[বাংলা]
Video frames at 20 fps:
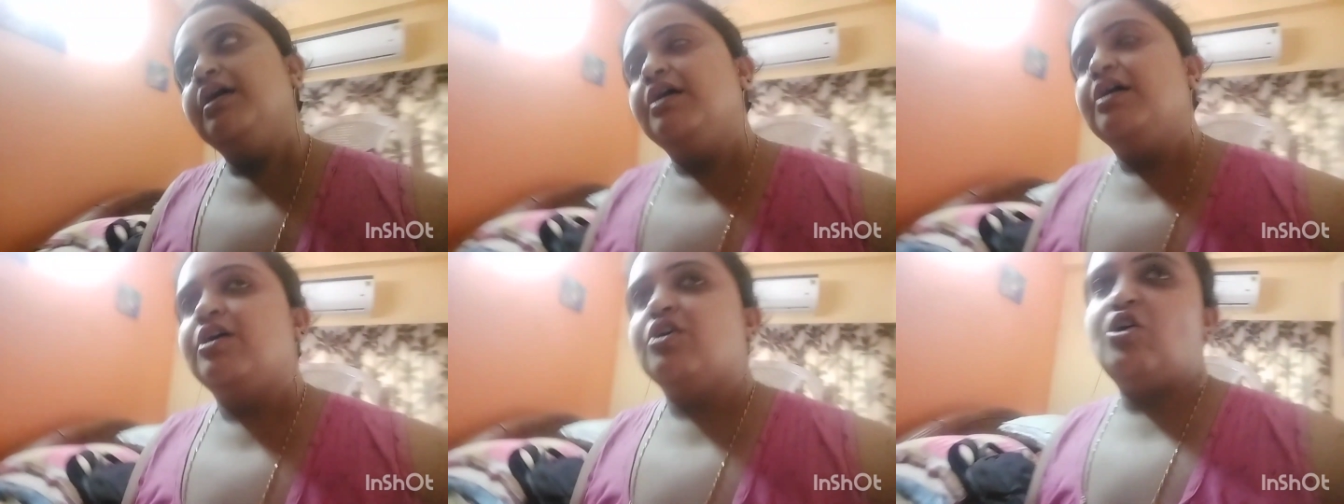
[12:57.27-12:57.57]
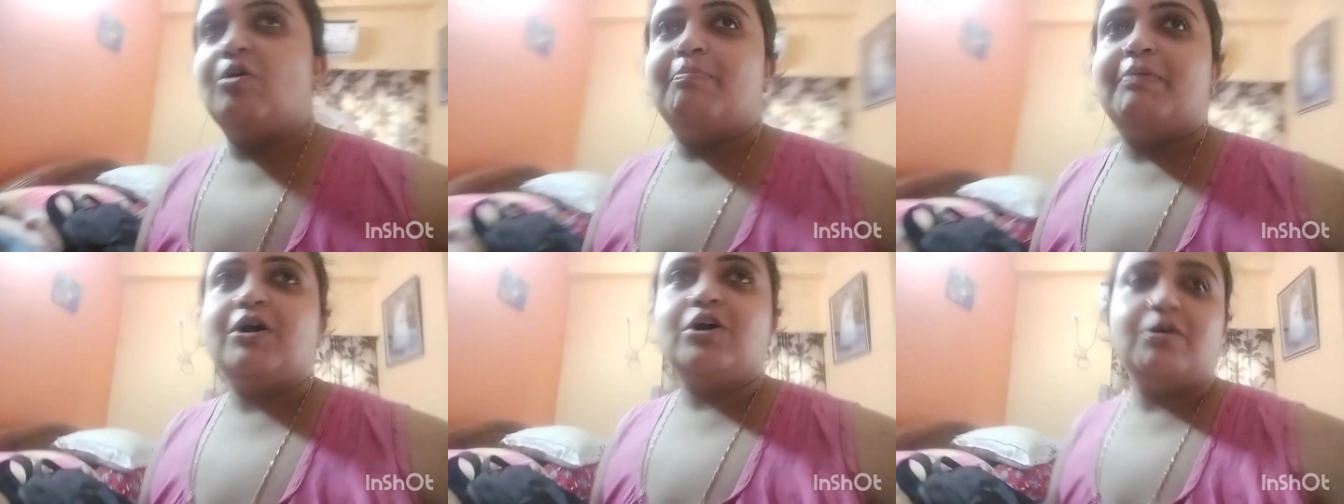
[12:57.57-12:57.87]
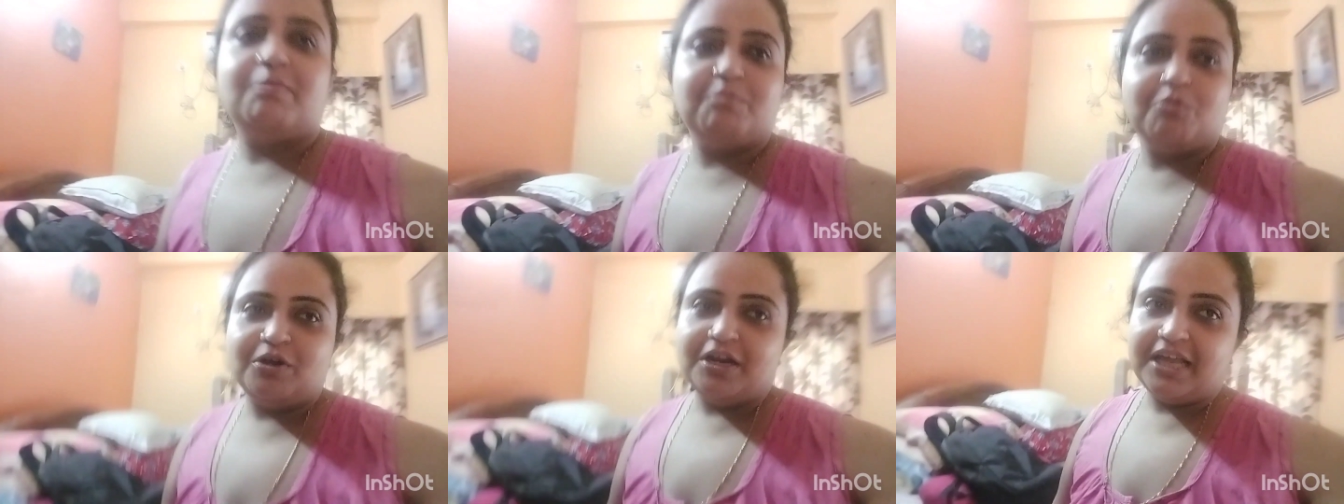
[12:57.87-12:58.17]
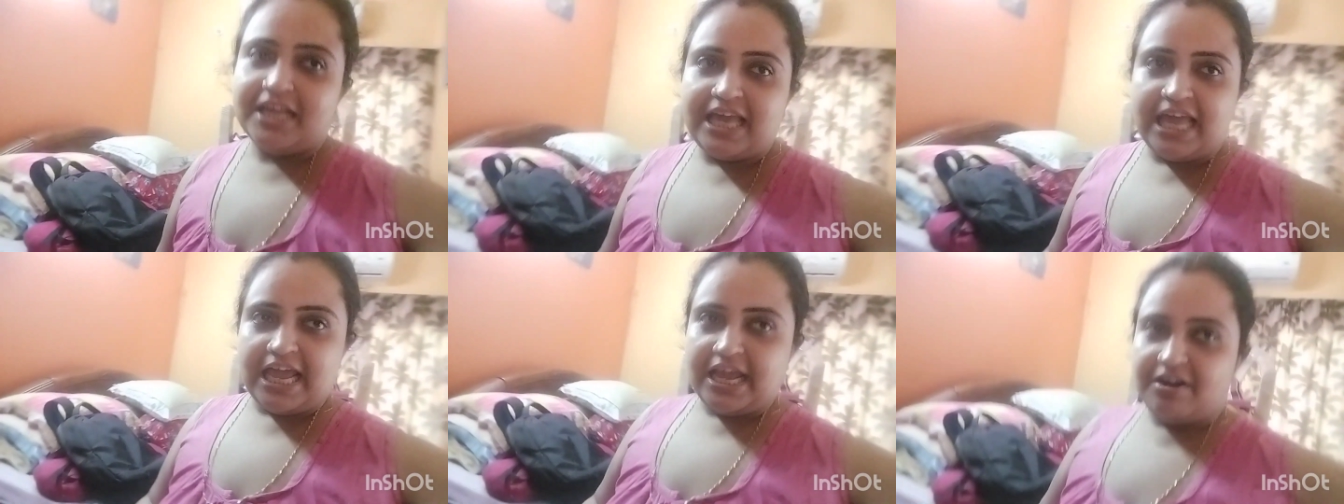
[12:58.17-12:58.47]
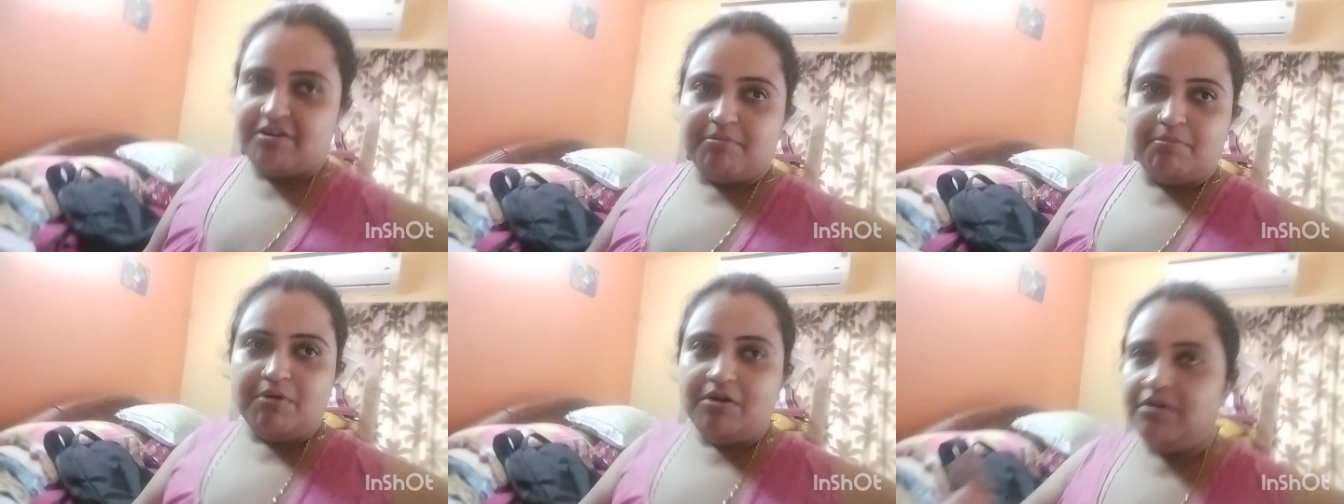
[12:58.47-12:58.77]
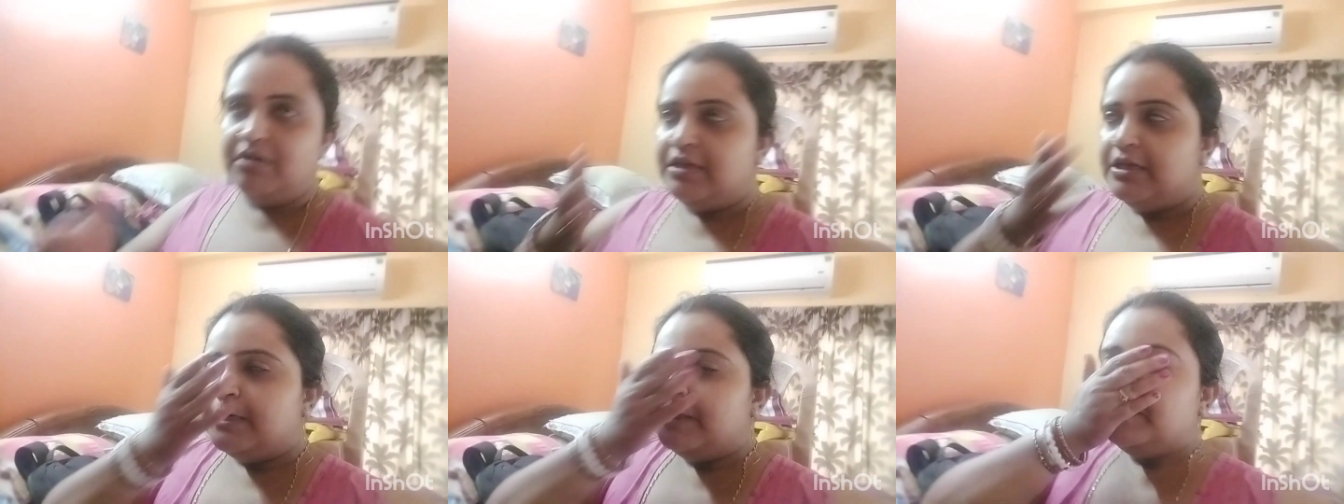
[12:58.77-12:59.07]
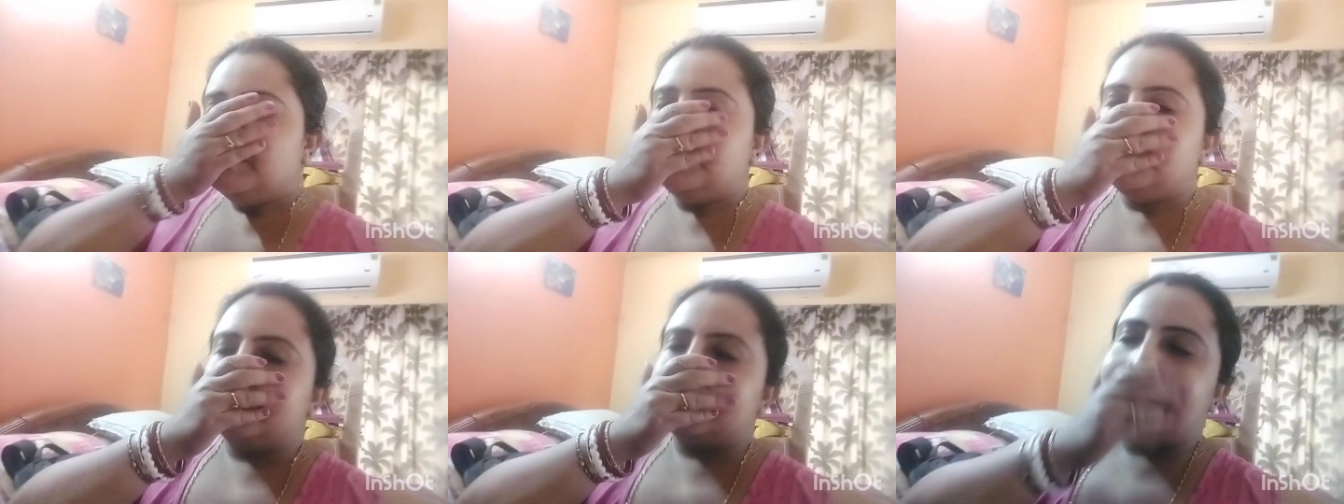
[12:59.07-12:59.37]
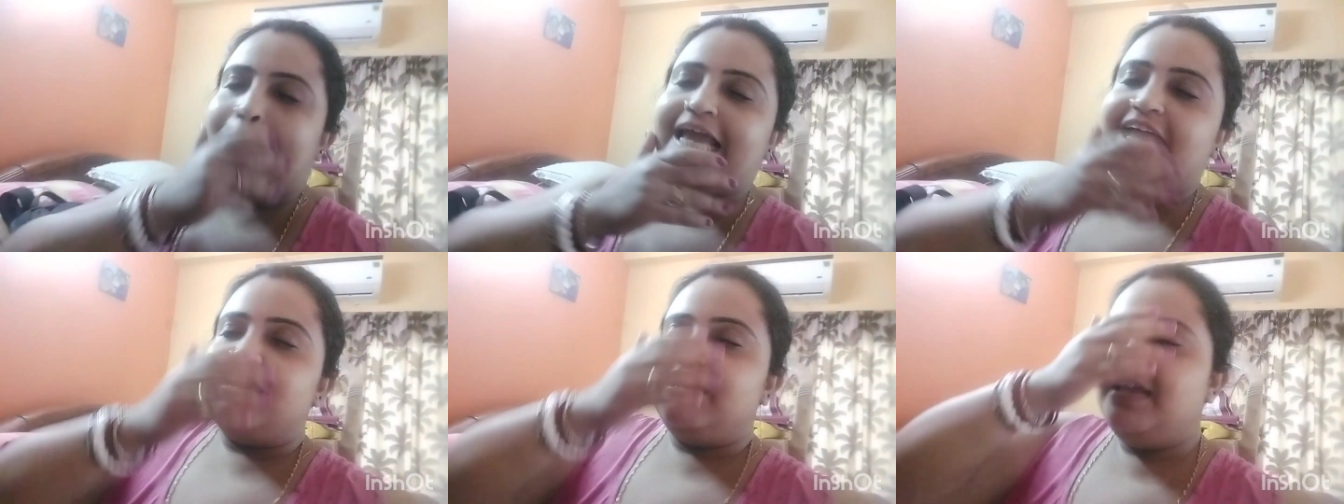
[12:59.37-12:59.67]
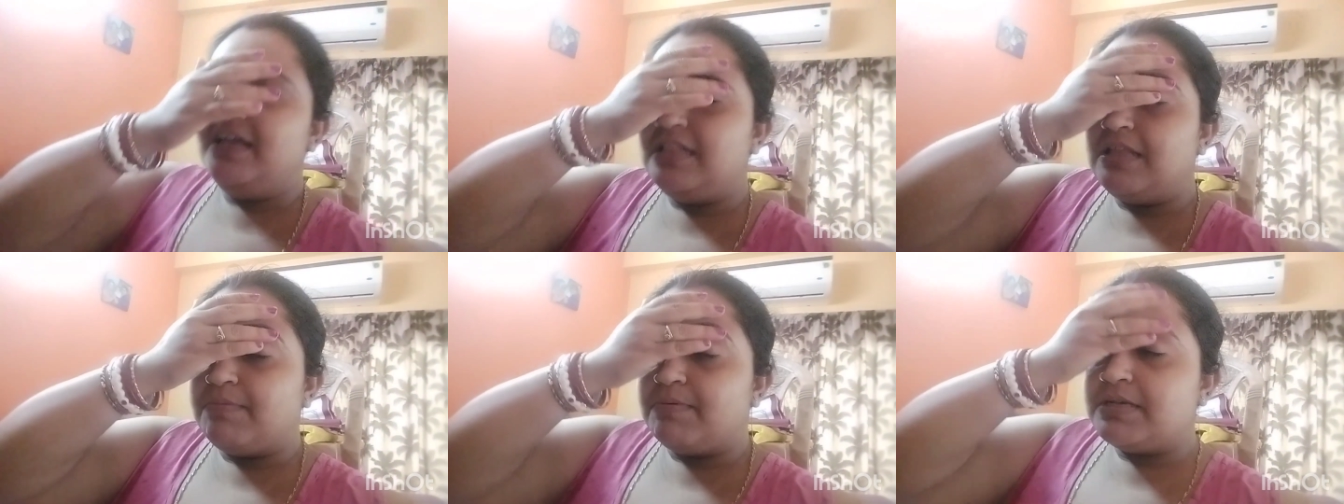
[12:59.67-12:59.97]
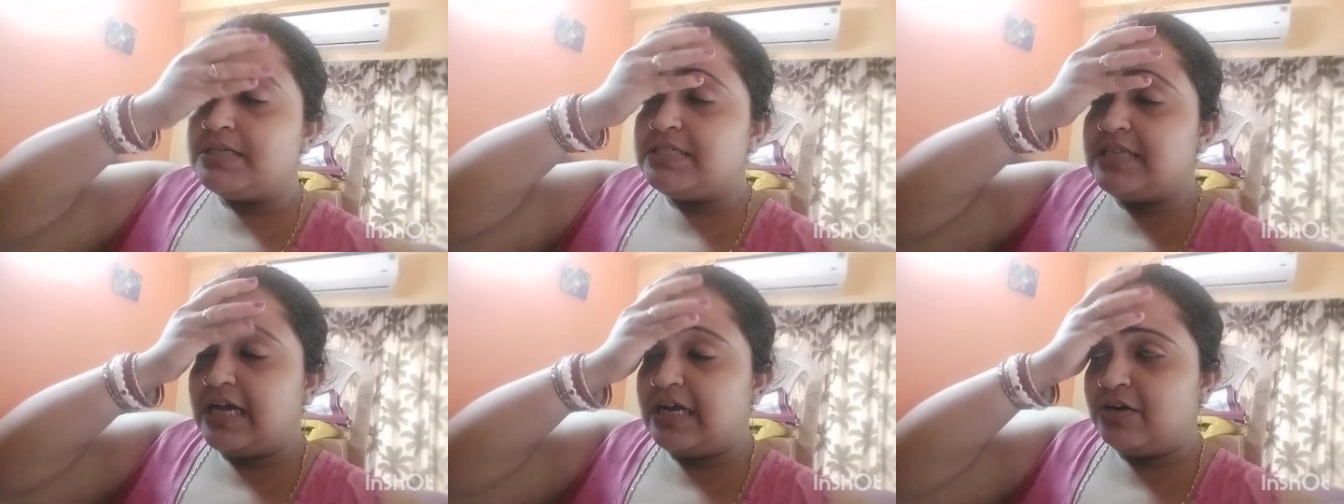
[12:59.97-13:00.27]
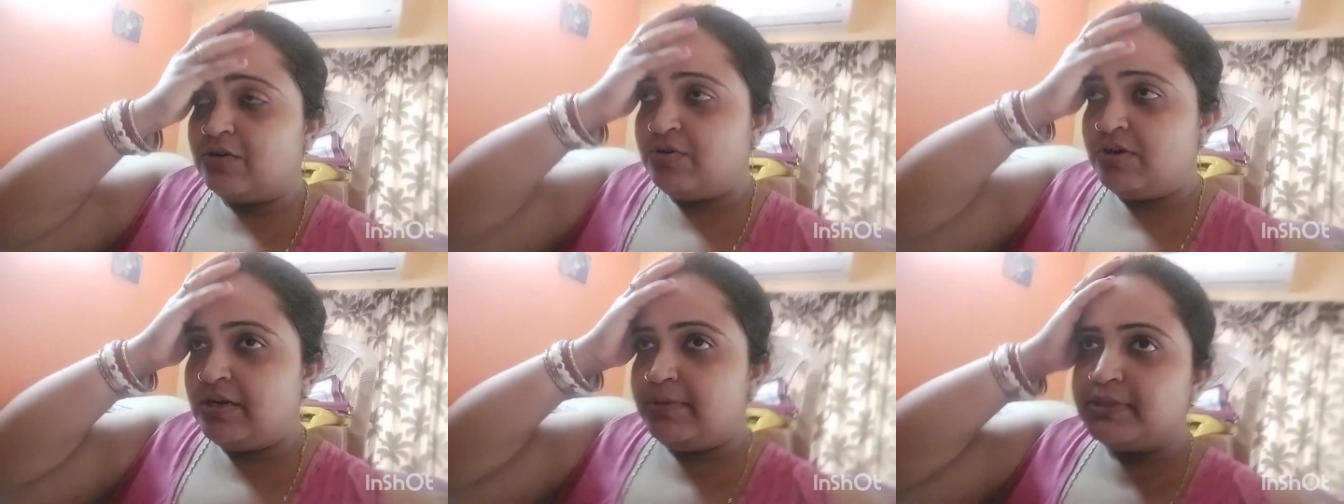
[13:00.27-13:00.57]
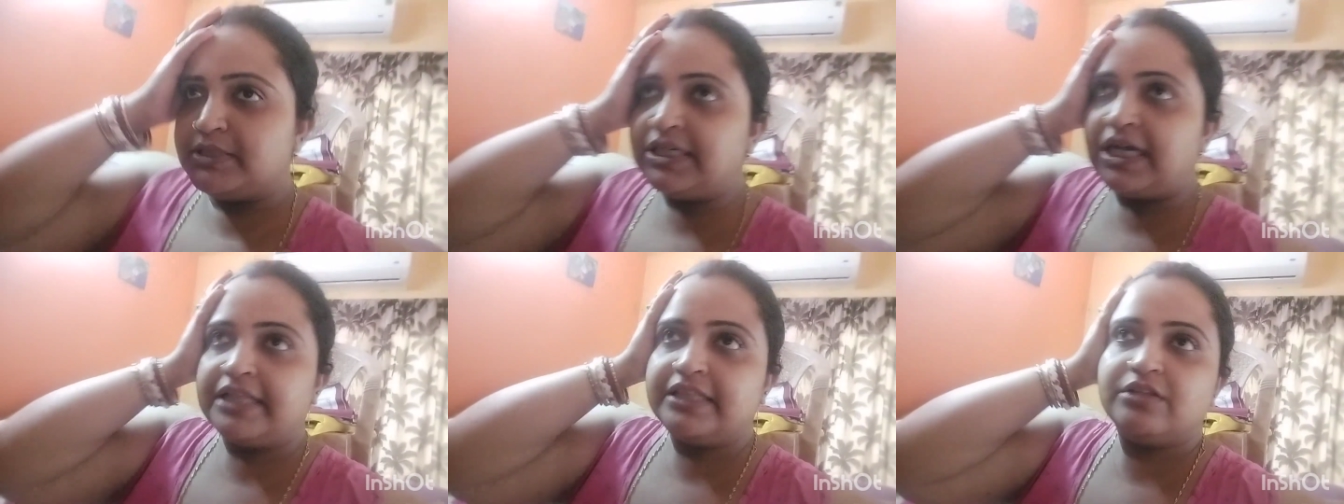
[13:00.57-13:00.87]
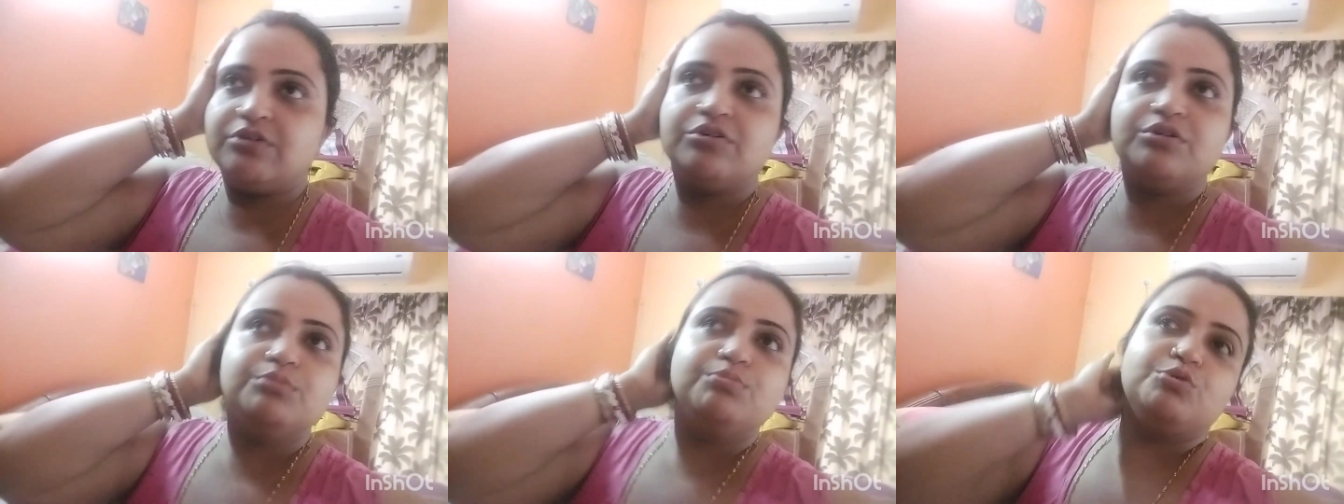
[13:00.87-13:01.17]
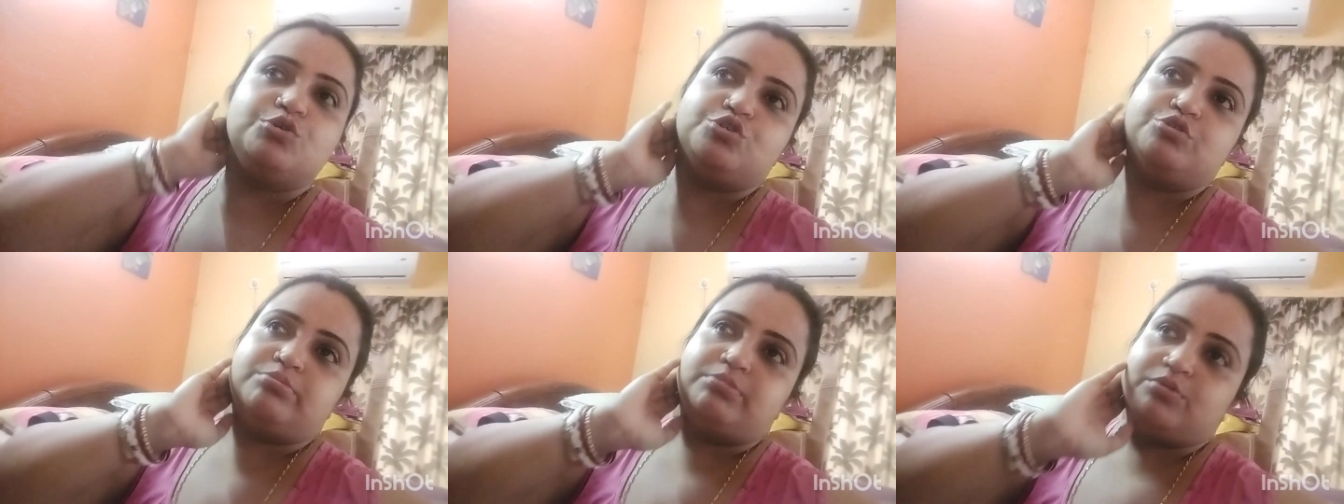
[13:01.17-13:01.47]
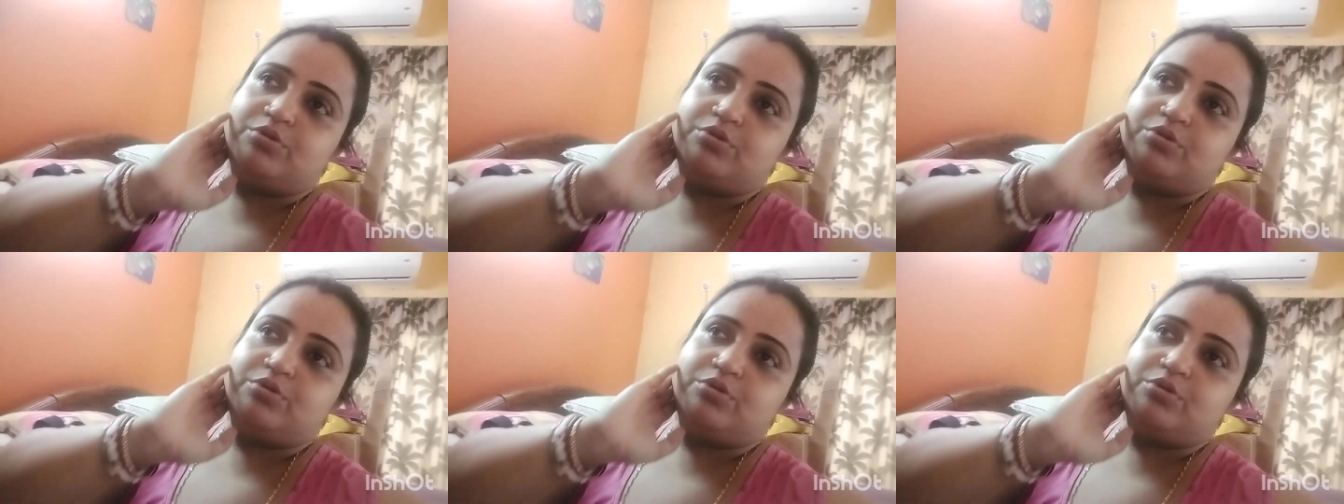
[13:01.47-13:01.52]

কপাক কপ করে খেয়ে নেবো খেয়ে নিয়ে তারপর স্নান করে আমি শান্তি করে বসবো